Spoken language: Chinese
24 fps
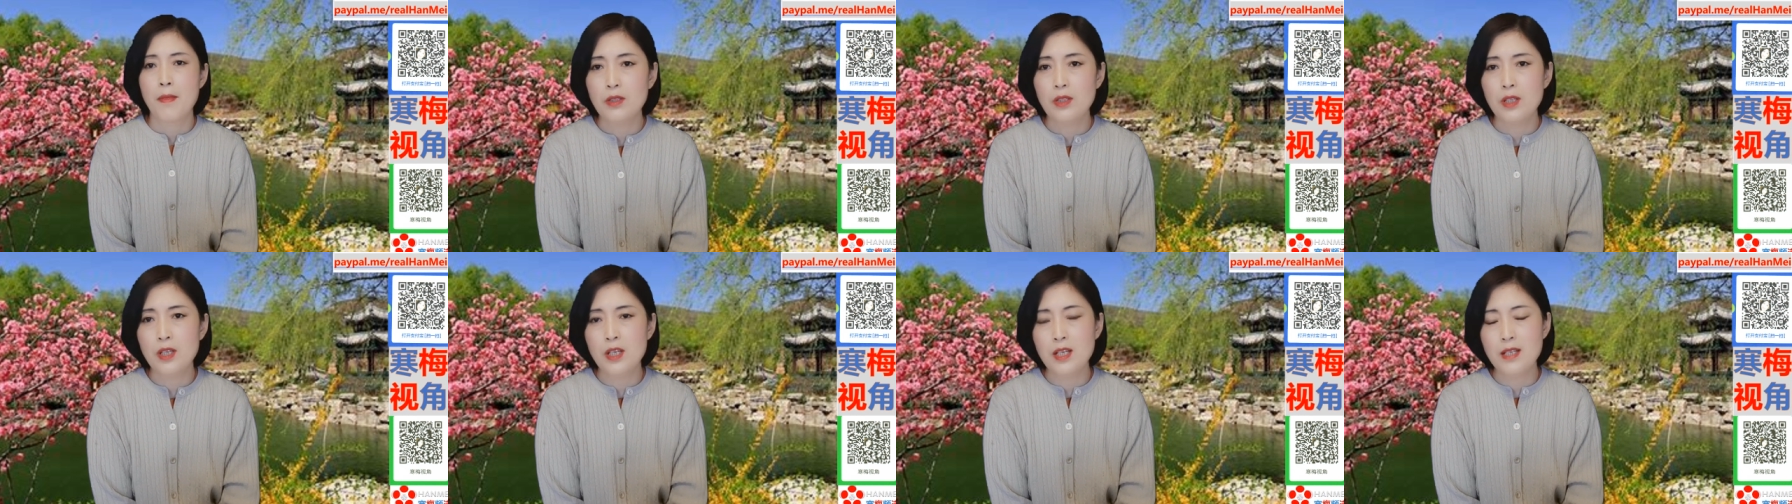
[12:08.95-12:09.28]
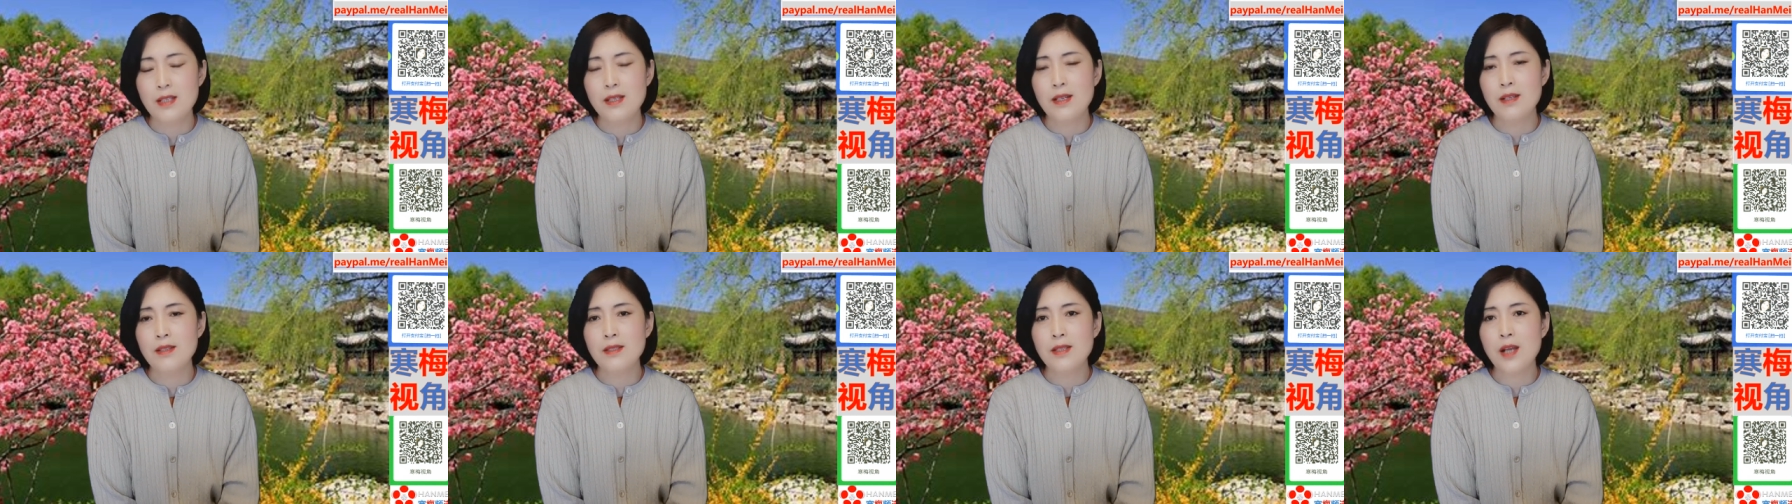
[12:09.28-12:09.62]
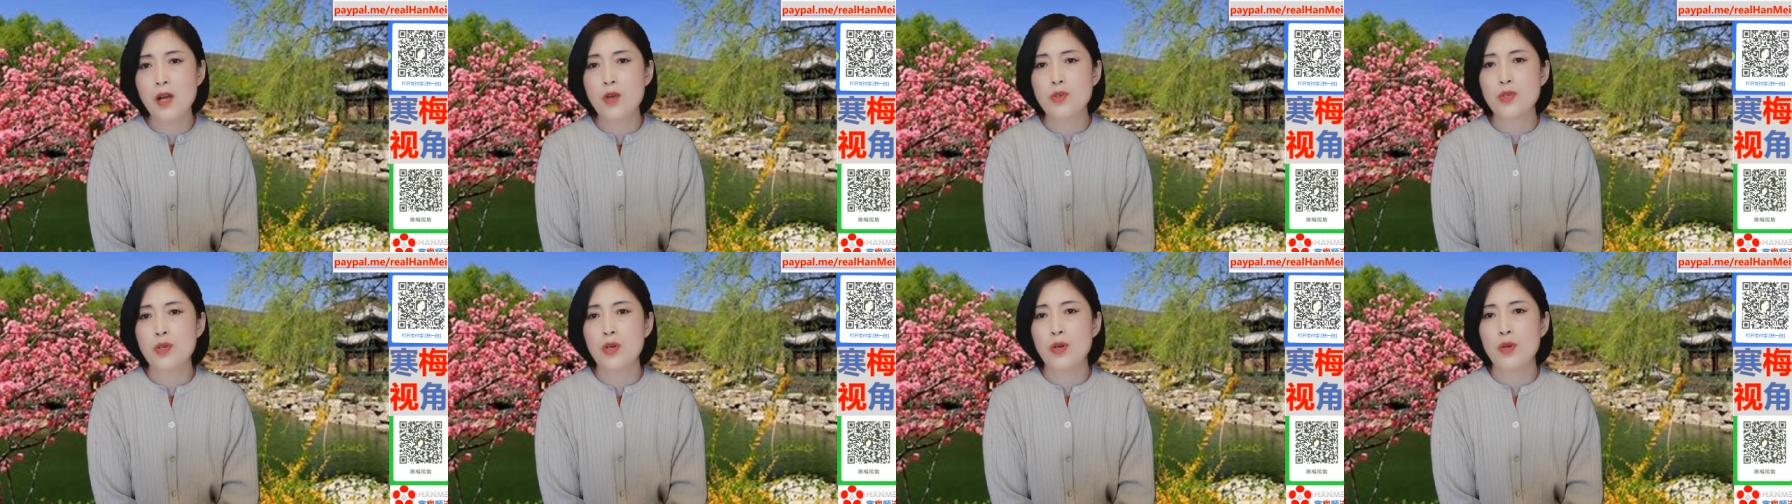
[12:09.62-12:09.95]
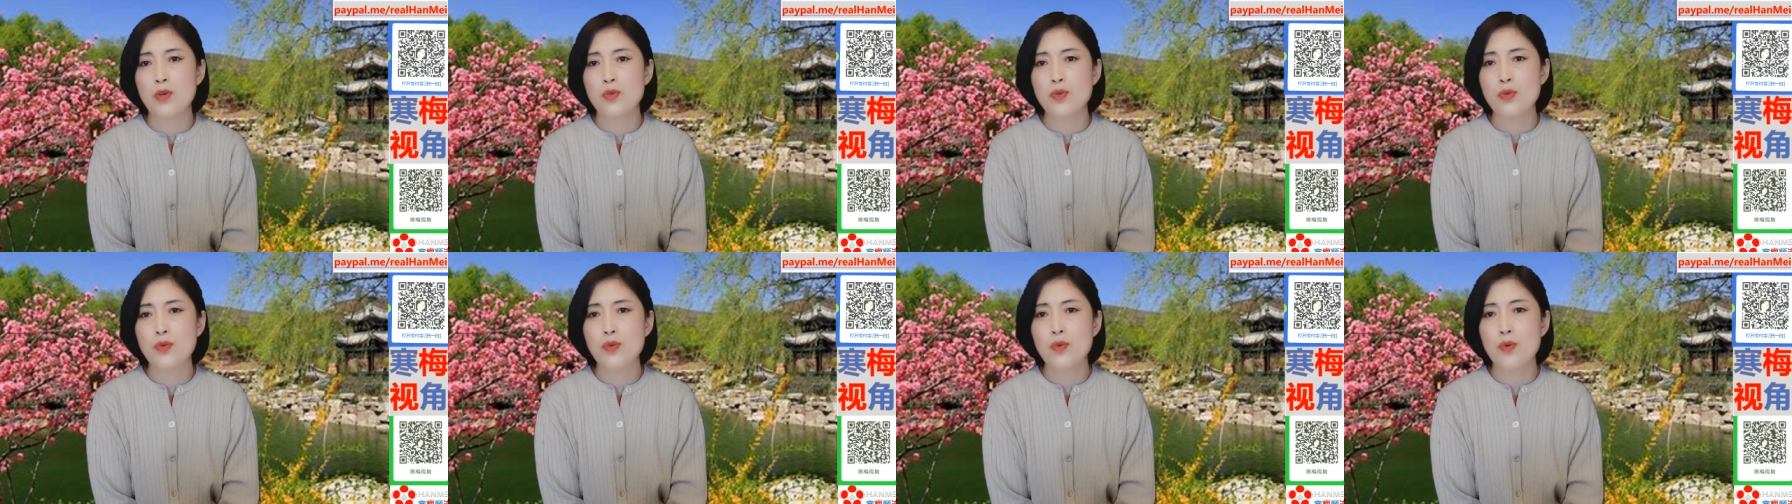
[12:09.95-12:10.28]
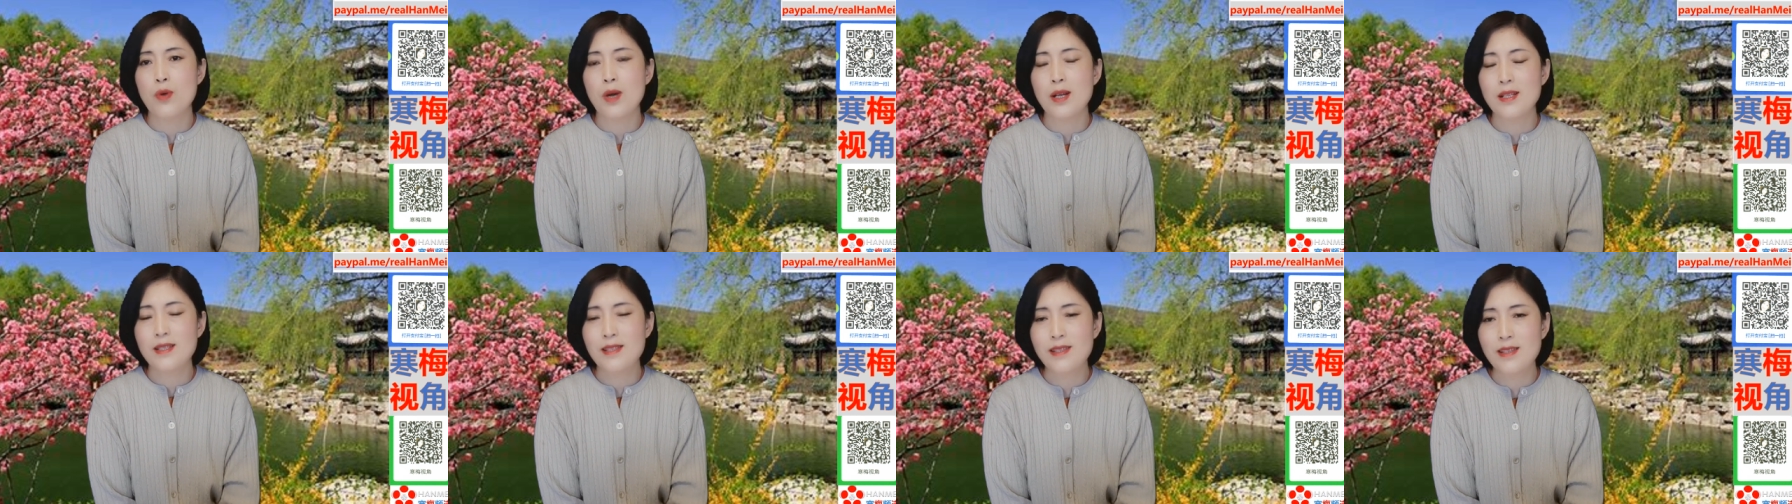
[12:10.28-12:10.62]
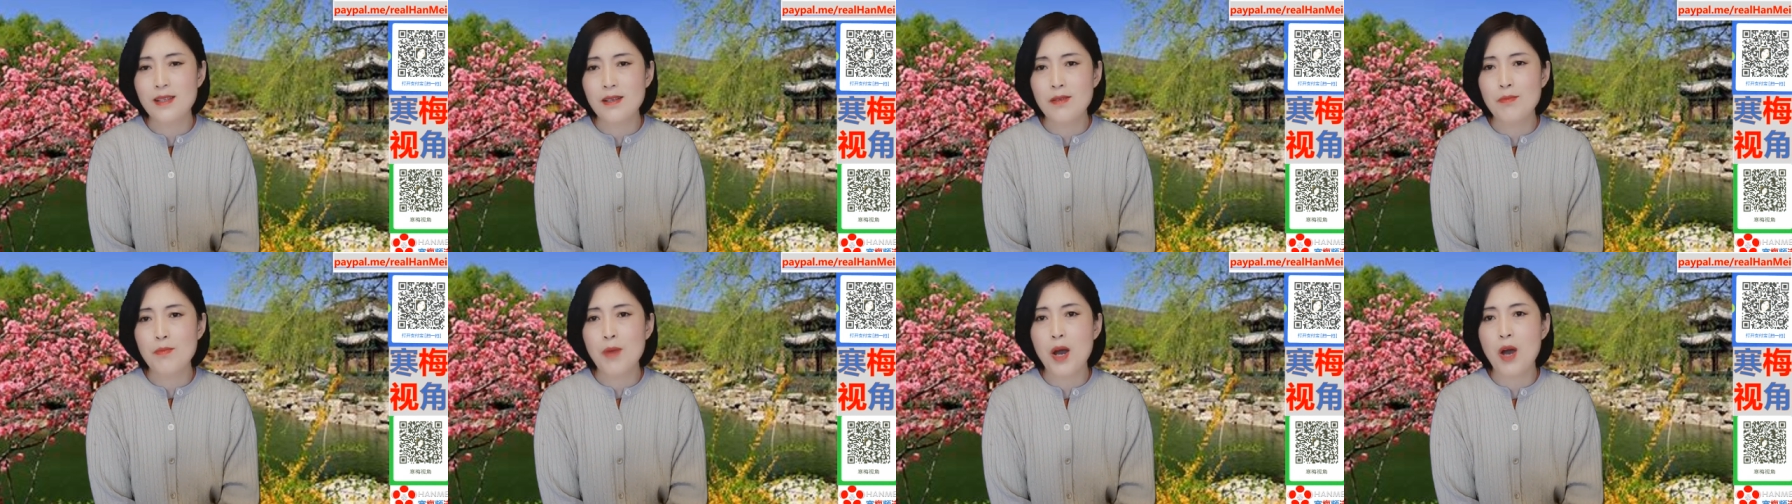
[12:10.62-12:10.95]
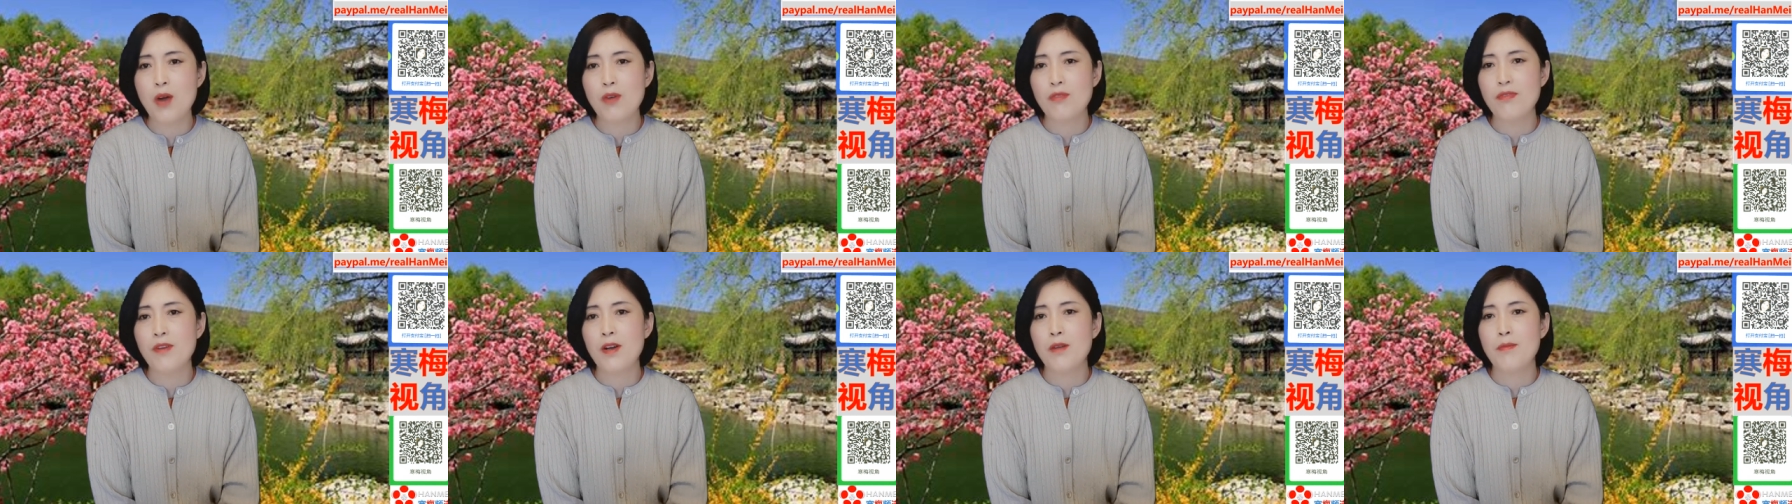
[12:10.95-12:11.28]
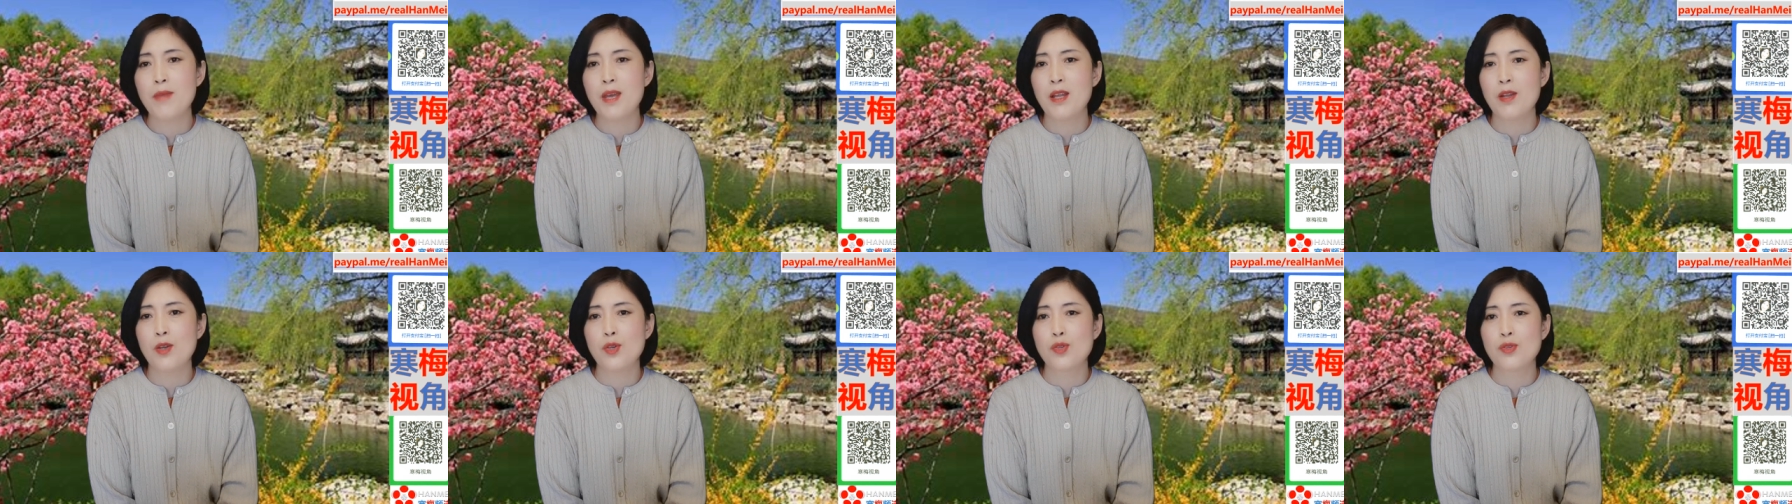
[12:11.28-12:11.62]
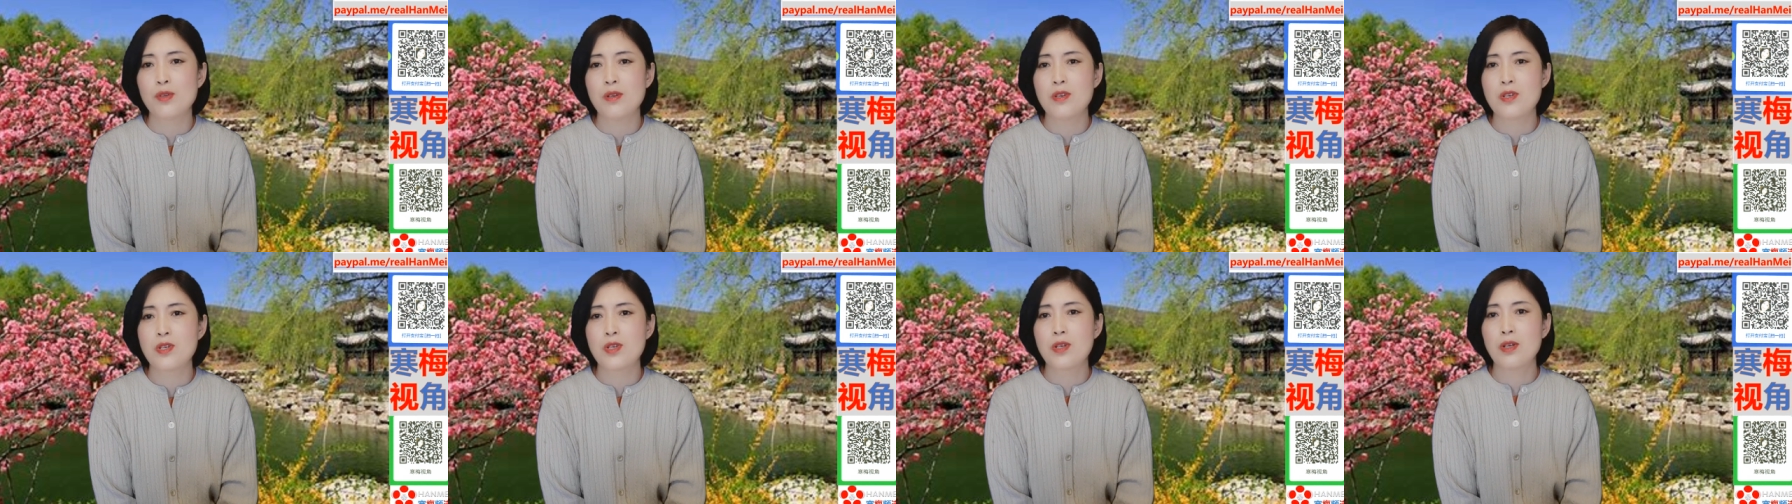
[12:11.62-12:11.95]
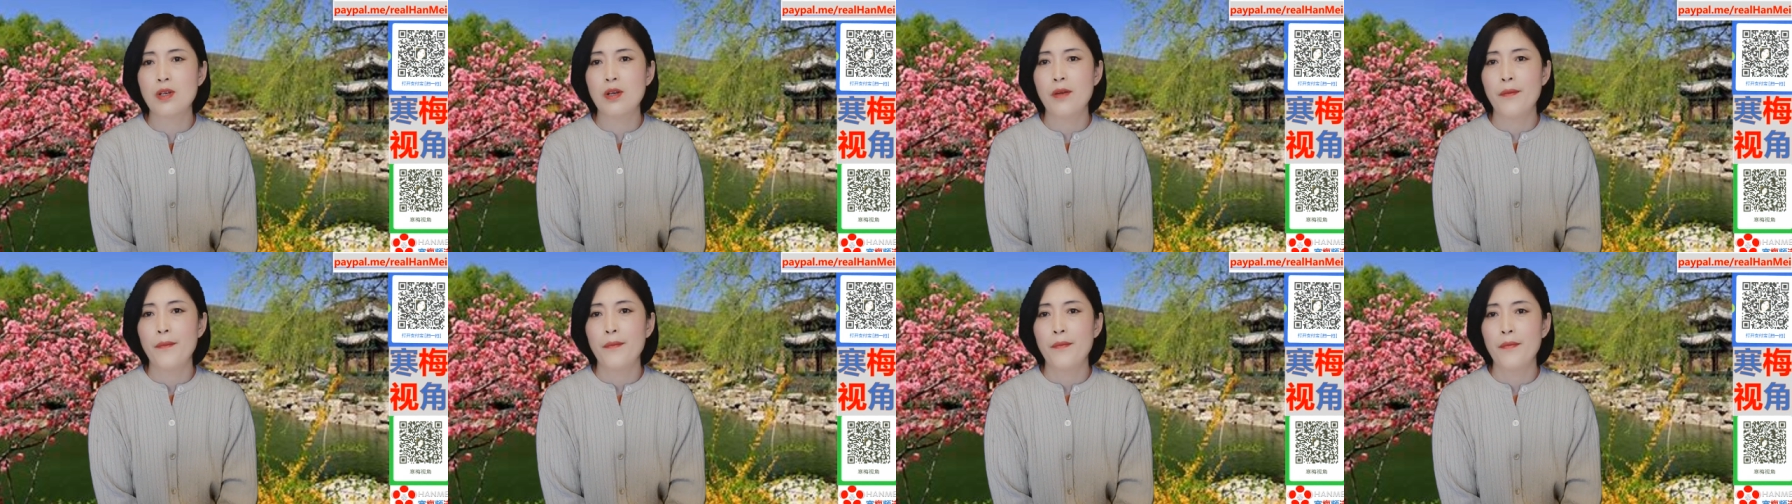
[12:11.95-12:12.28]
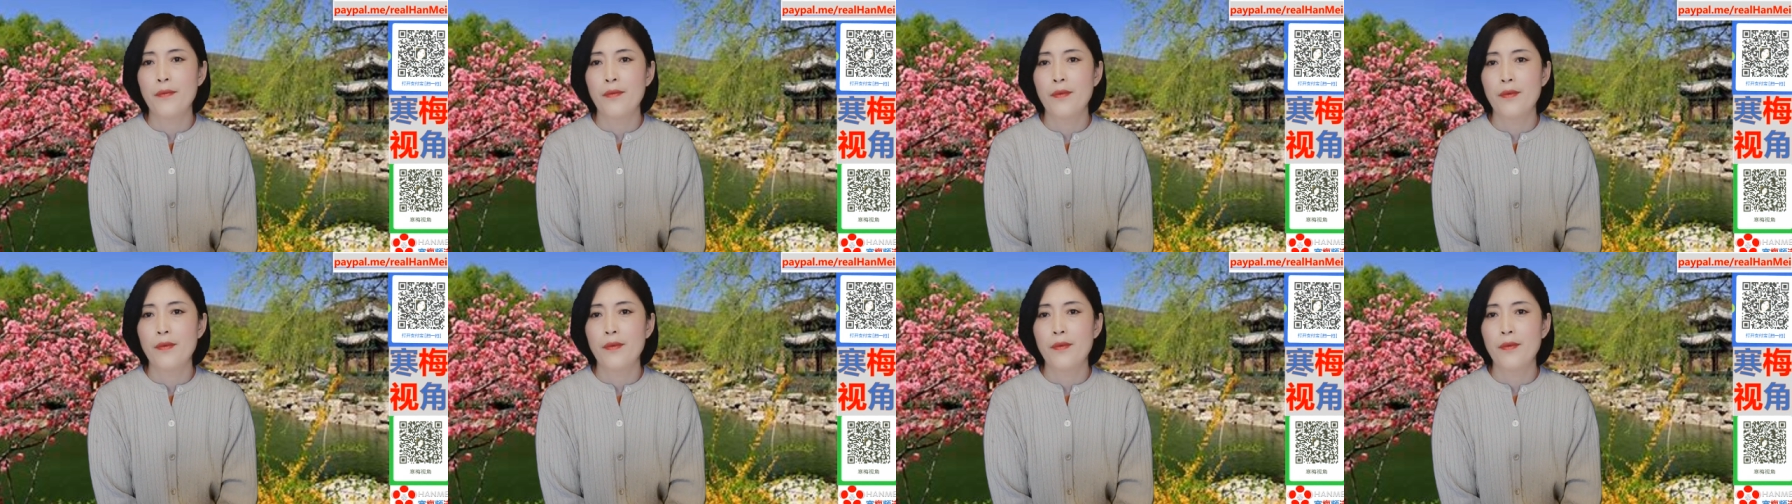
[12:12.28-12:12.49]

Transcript: 已经造成了中国经贸方面的损失，